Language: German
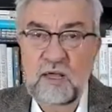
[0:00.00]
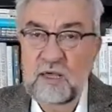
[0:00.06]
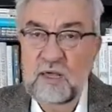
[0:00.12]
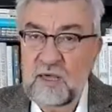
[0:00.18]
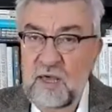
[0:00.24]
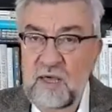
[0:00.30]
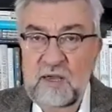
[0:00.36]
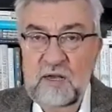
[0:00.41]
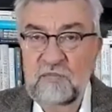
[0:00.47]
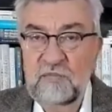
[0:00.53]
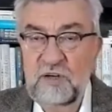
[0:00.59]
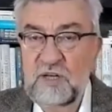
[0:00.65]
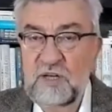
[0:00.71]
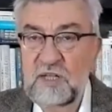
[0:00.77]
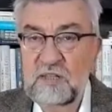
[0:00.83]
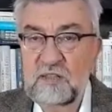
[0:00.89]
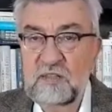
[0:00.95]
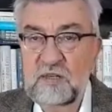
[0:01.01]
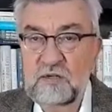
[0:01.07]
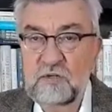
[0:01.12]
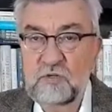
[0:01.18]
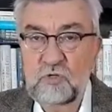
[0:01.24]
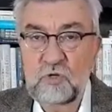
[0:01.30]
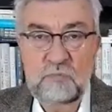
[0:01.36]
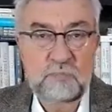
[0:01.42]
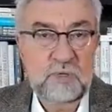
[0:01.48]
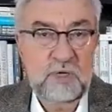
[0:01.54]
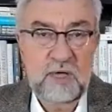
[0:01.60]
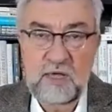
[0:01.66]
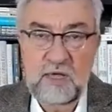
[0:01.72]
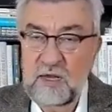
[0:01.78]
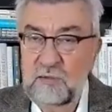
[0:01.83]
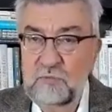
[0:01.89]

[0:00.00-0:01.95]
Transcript: keiner verliert seinen Job, keiner